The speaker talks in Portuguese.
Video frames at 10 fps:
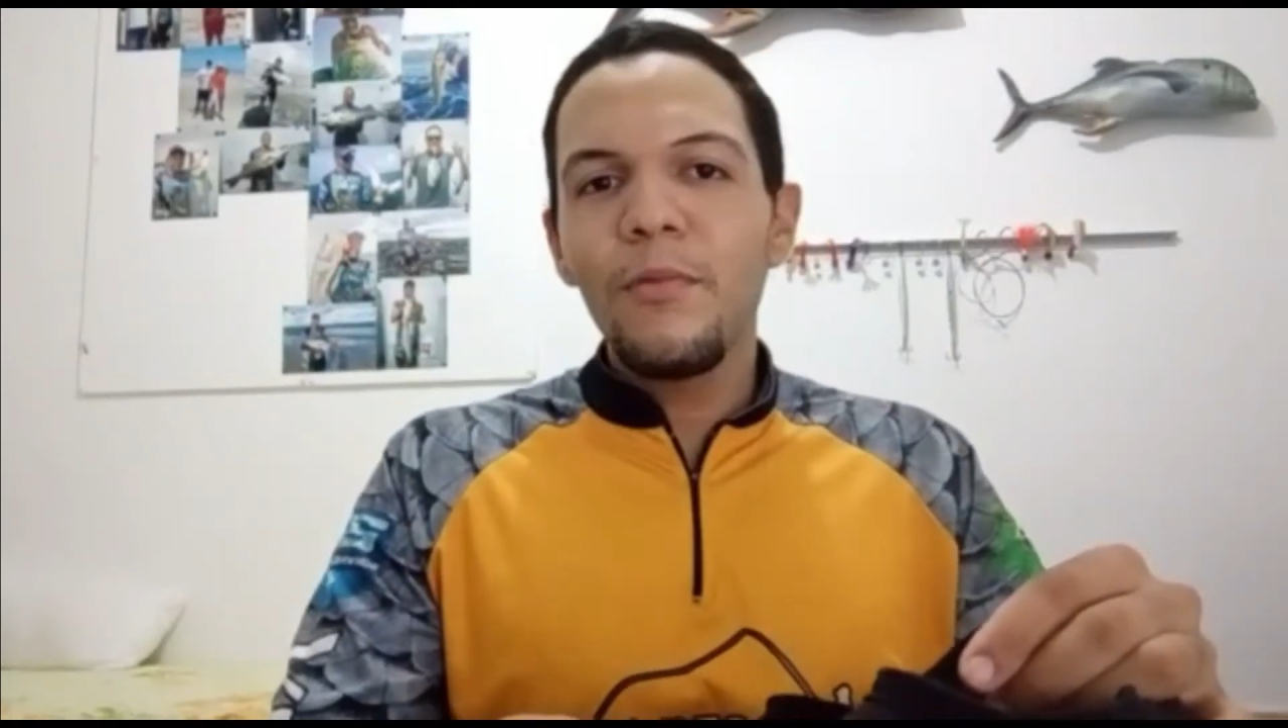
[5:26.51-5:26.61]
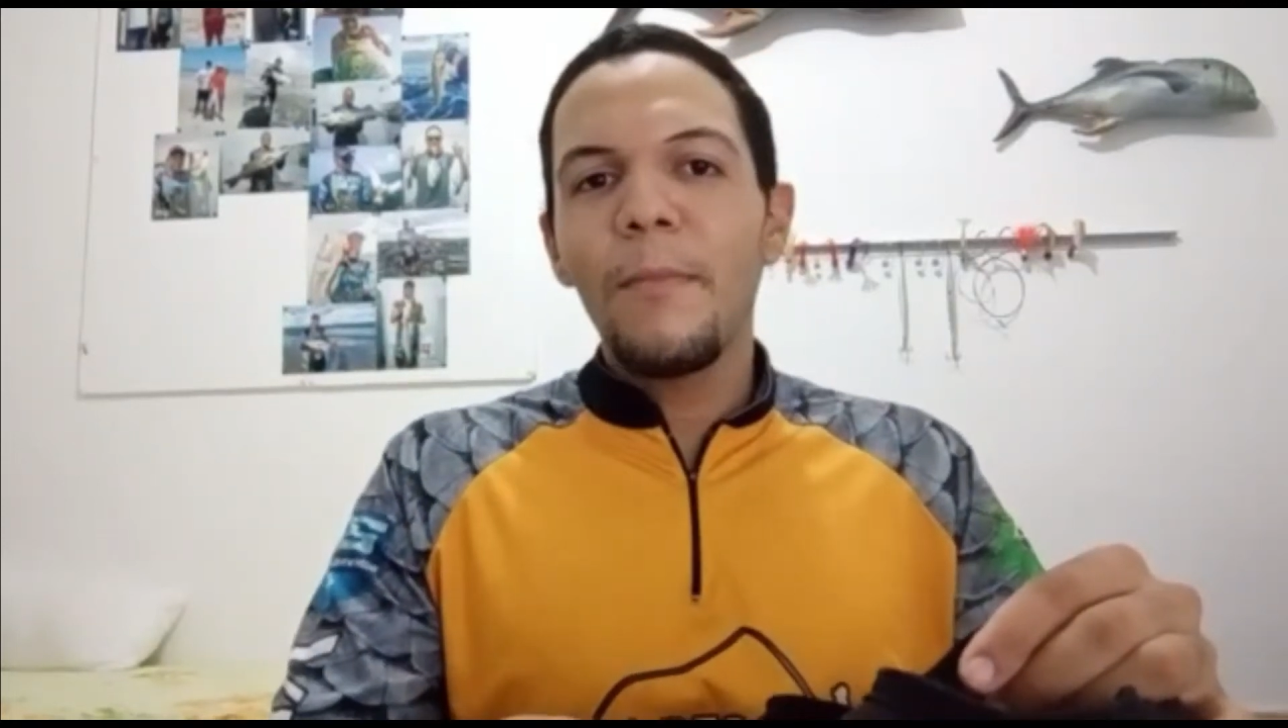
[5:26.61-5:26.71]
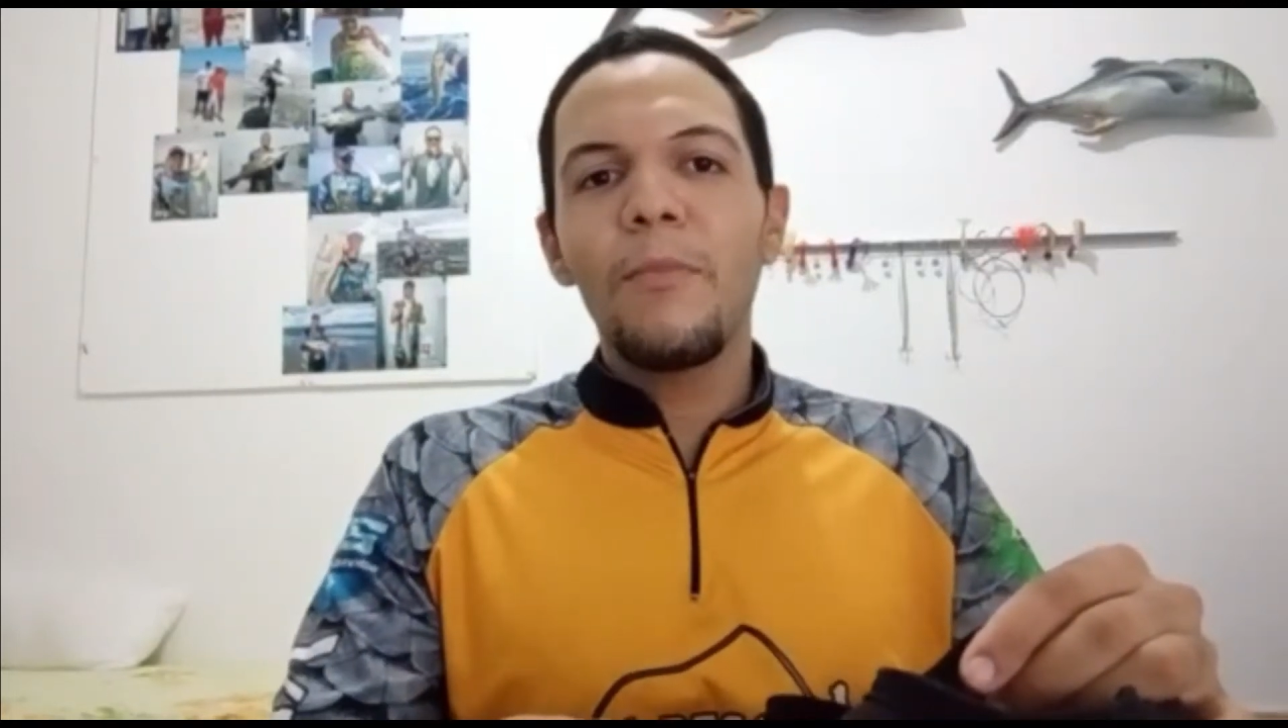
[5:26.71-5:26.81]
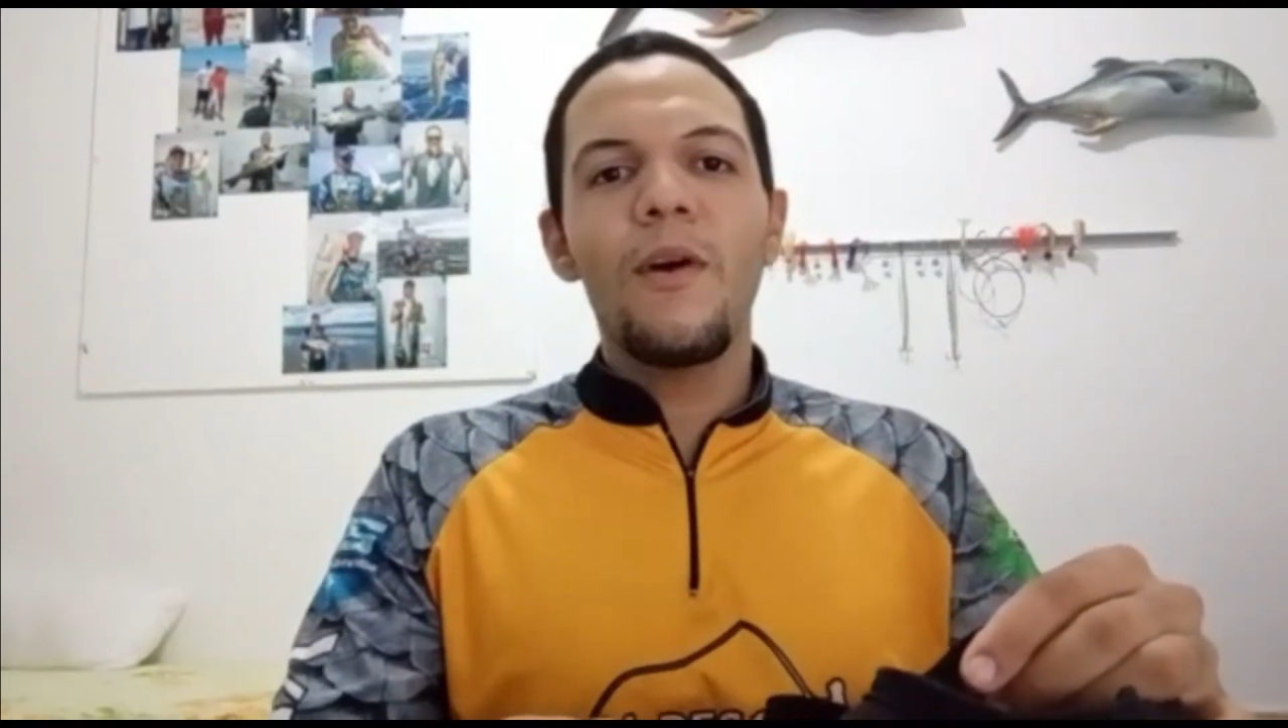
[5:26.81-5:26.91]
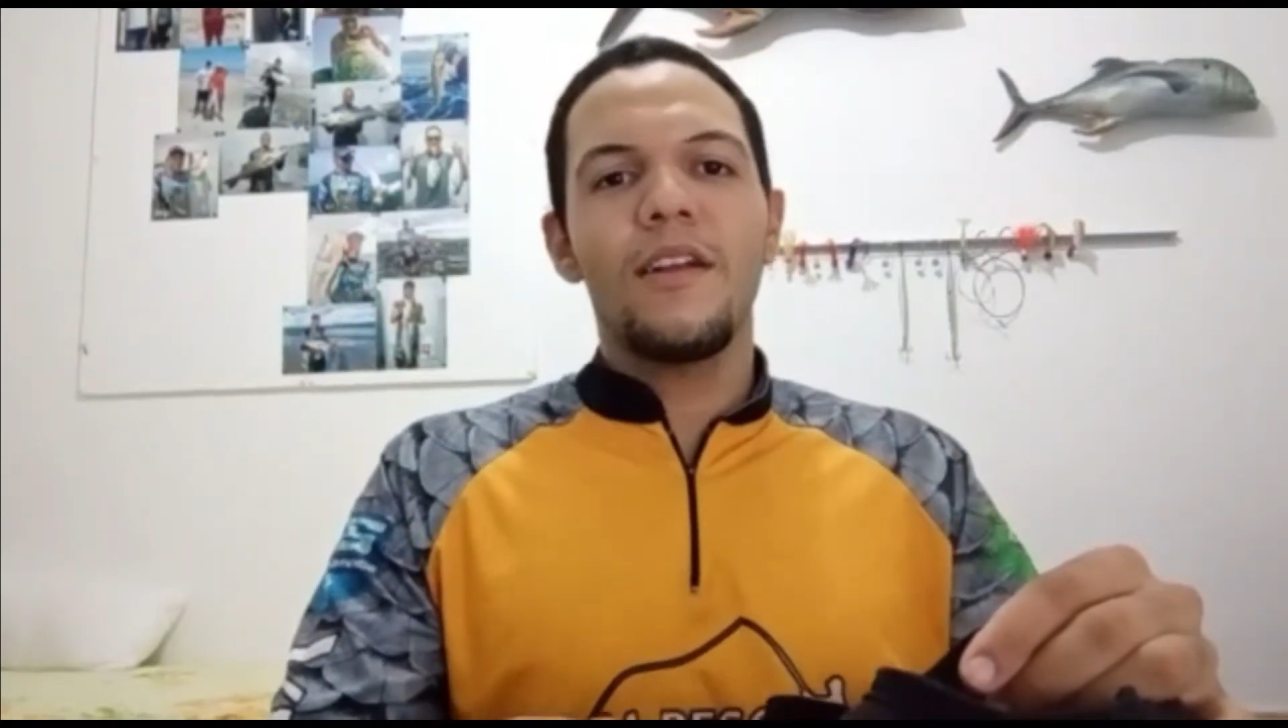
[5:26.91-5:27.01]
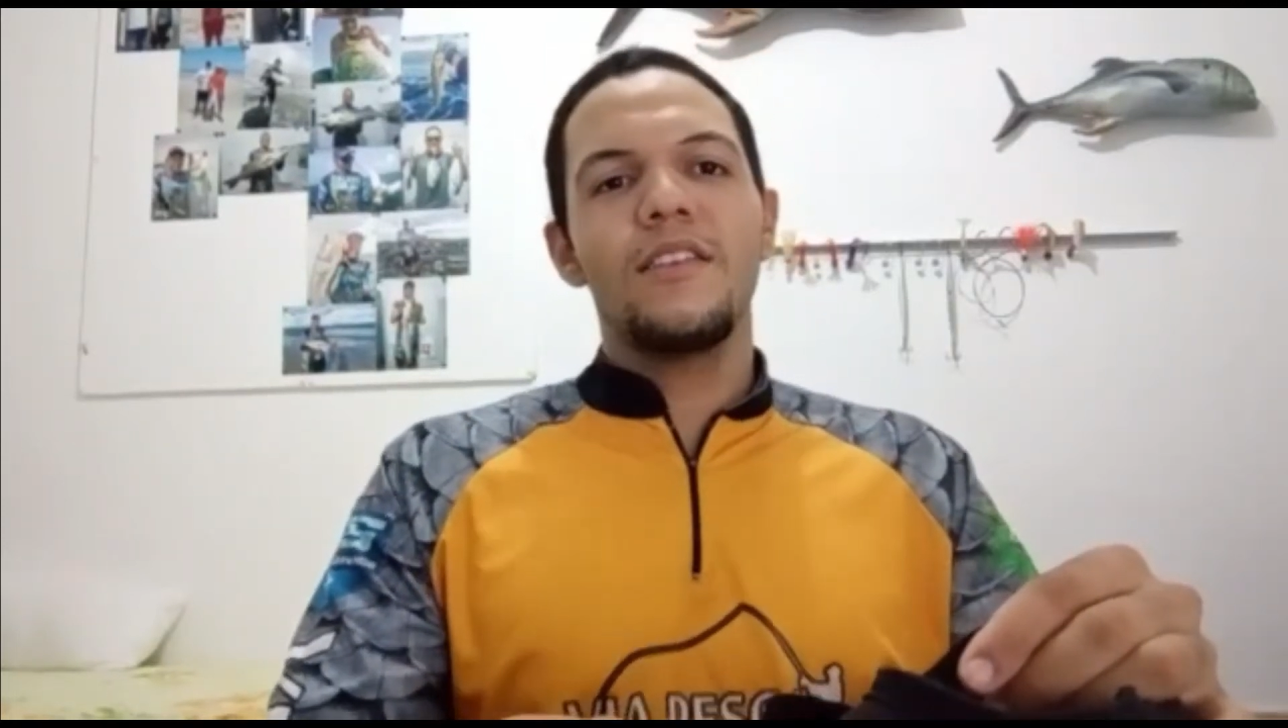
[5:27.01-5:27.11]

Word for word: uma boa